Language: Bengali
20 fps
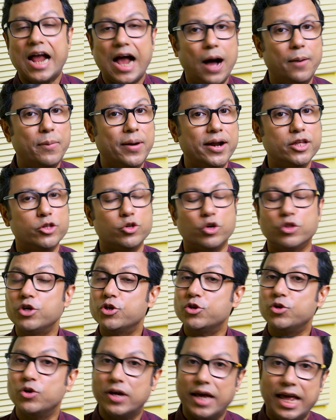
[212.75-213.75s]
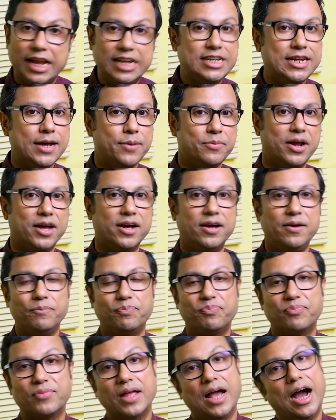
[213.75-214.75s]
খাবারে যথেষ্ট ক্যালসিয়াম রাখা
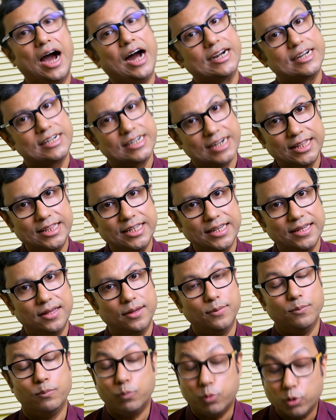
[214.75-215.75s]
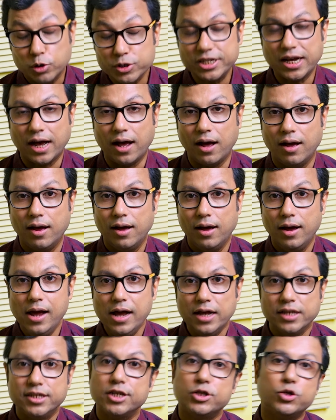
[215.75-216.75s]
আর সাথে বোঝা
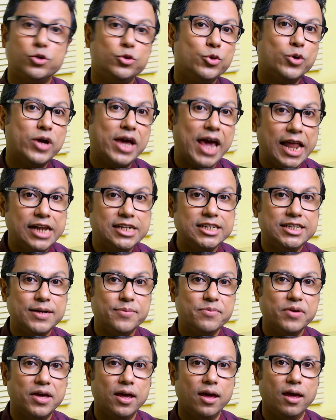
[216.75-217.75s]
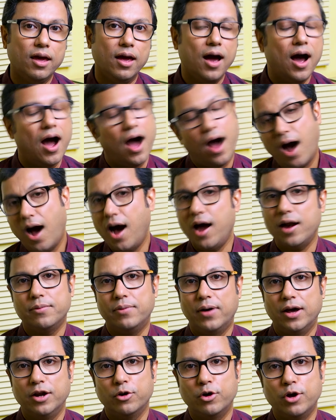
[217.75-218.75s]
যে শুধু ক্যালসিয়াম খেয়ে হাড়
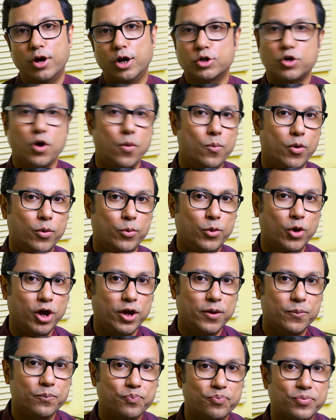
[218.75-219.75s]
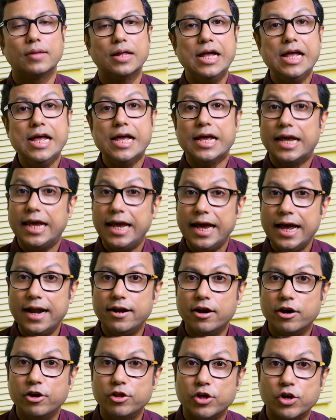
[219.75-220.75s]
ভালো করা সম্ভব নয় খেয়াল
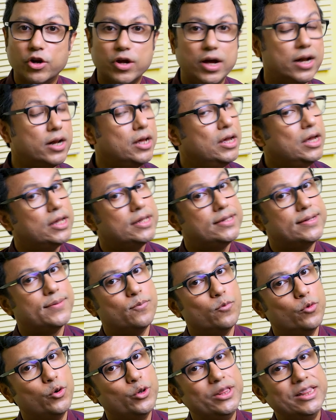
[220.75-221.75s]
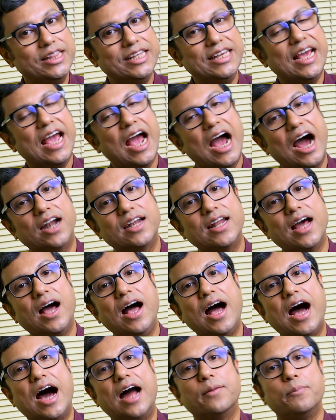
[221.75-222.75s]
রাখা দরকার যে মন দিয়ে হাঁটা
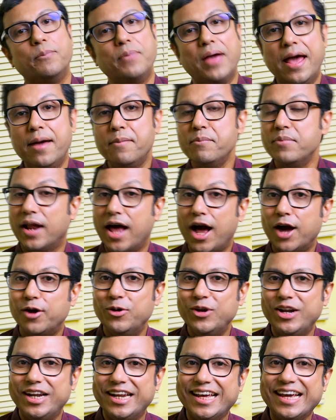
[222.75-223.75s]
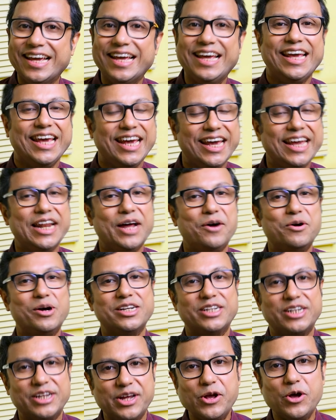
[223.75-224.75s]
আর ব্যায়াম না করলে খেয়ে নেওয়া
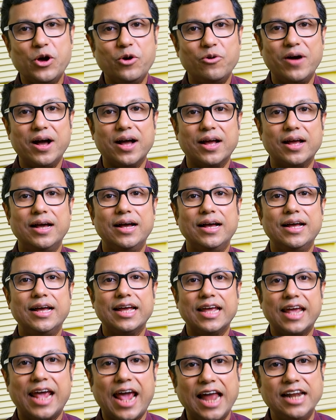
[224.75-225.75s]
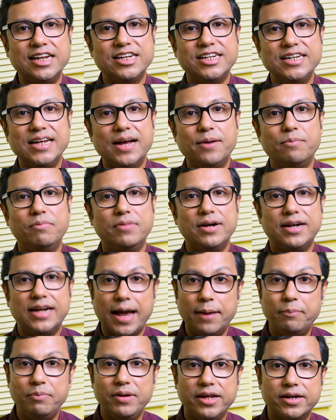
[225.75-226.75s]
সিংহভাগ ক্যালসিয়াম
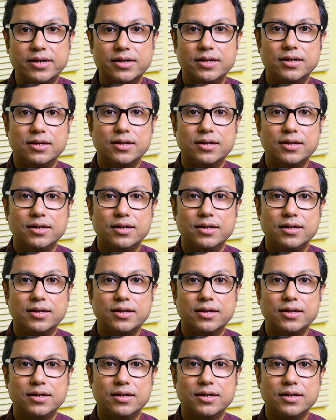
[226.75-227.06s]
ট্যাবলেট